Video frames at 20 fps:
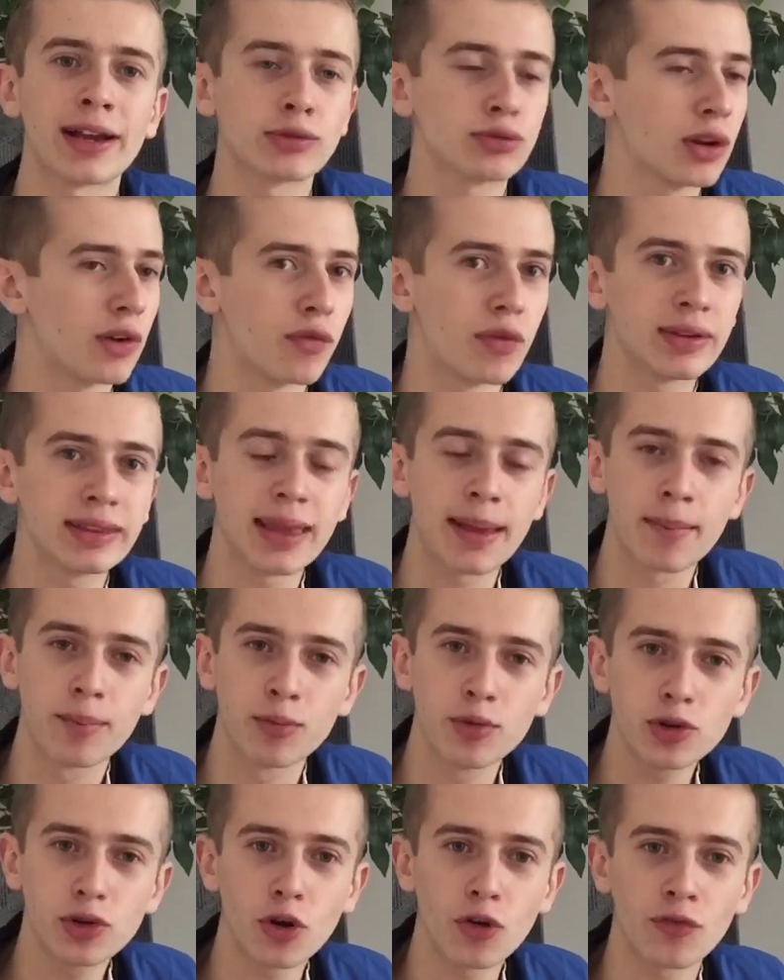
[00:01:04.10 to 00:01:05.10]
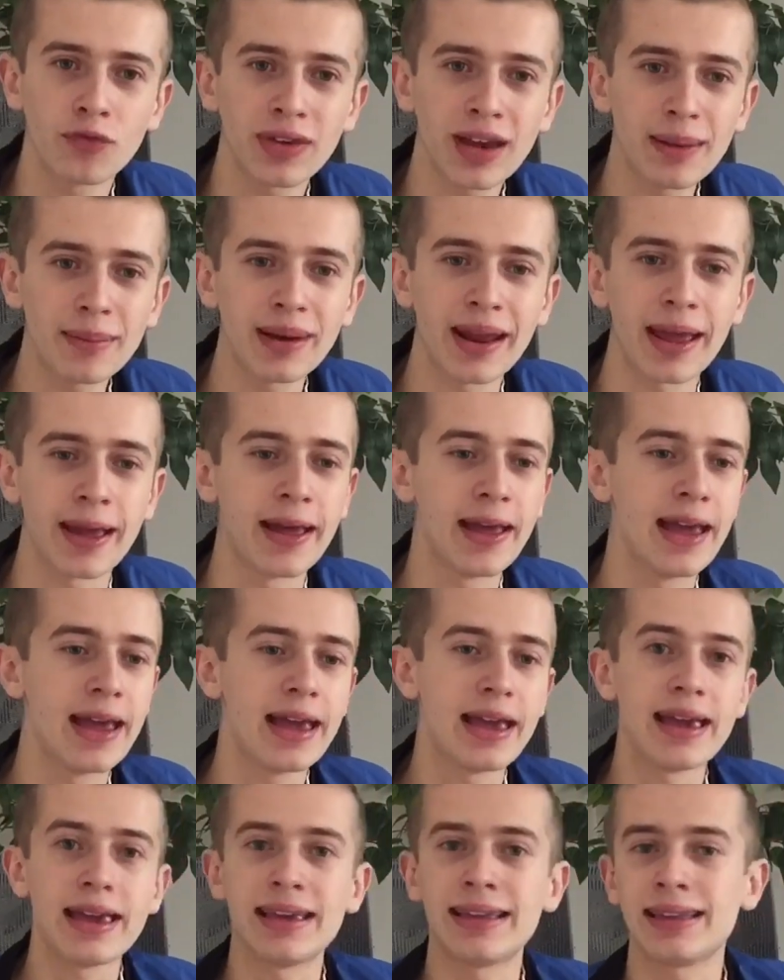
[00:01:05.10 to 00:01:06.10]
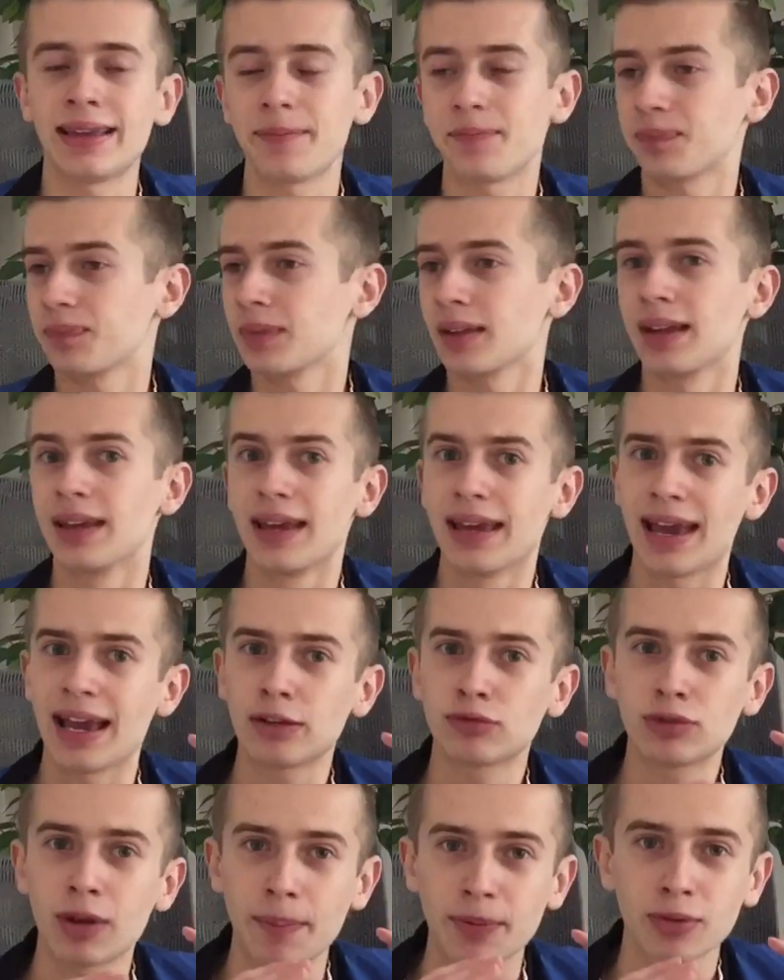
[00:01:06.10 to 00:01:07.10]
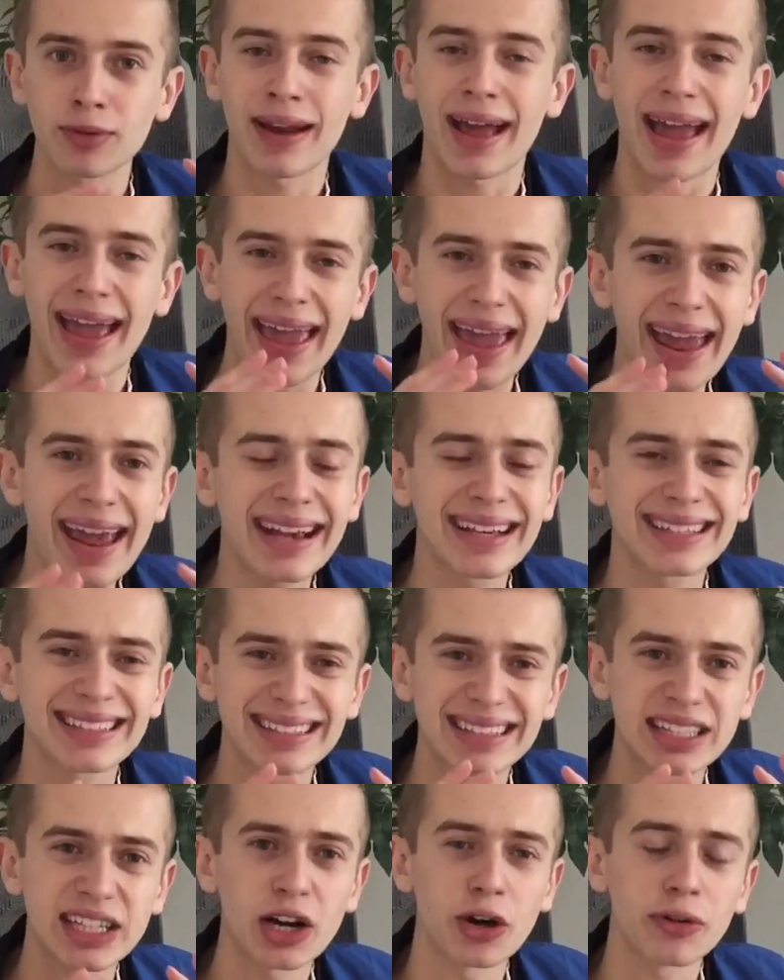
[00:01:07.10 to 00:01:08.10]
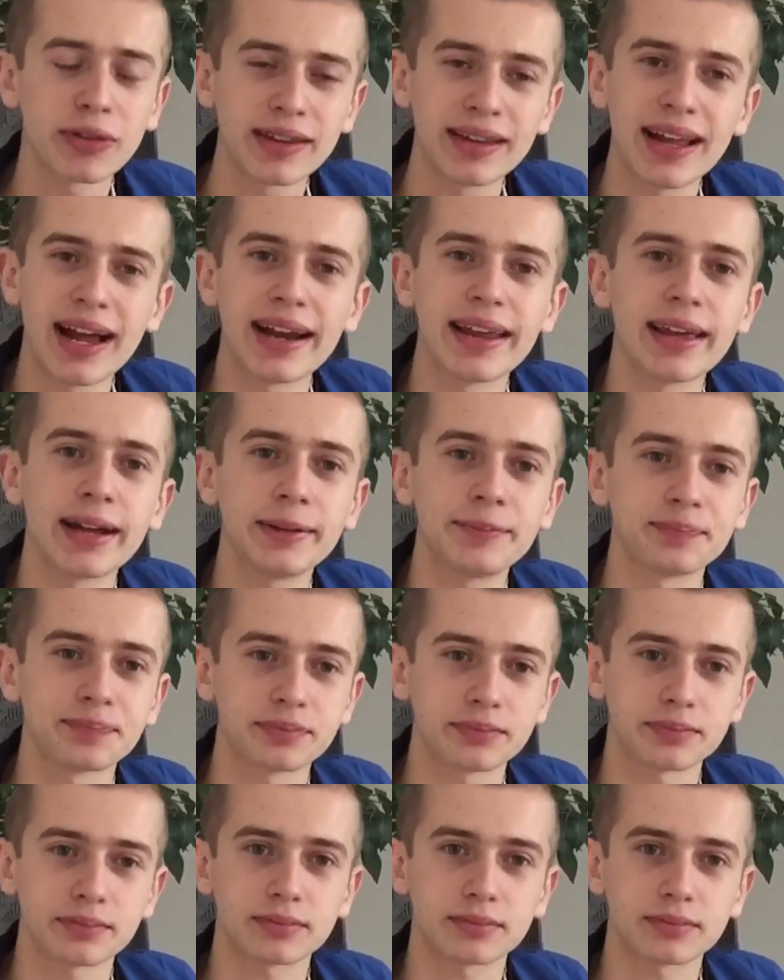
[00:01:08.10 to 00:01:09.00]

que es una fuente muy confiable y es una persona extraordinaria,